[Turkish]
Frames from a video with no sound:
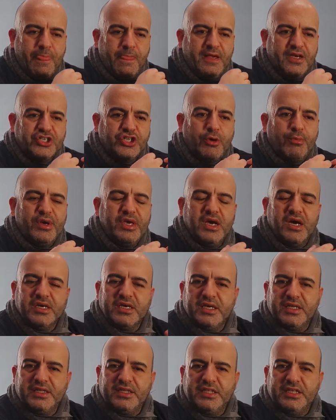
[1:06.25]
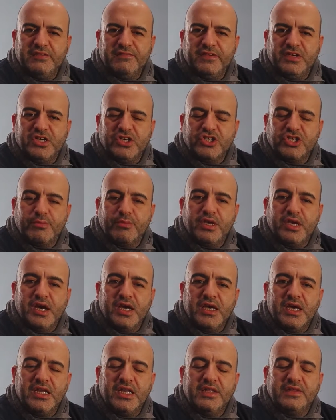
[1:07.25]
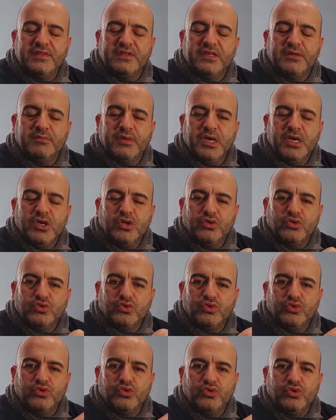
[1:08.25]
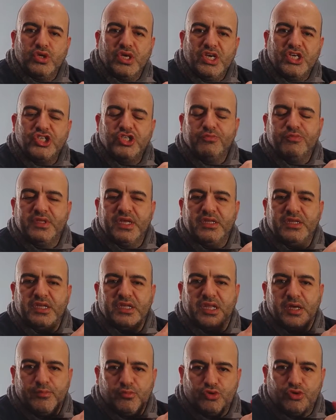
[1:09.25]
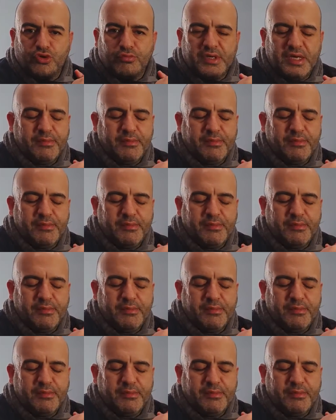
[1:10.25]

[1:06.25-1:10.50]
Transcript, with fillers: yaşamayı hak ettiğim ve yaşamayı hayal ettiğim duyguyu eşimden alamıyorum.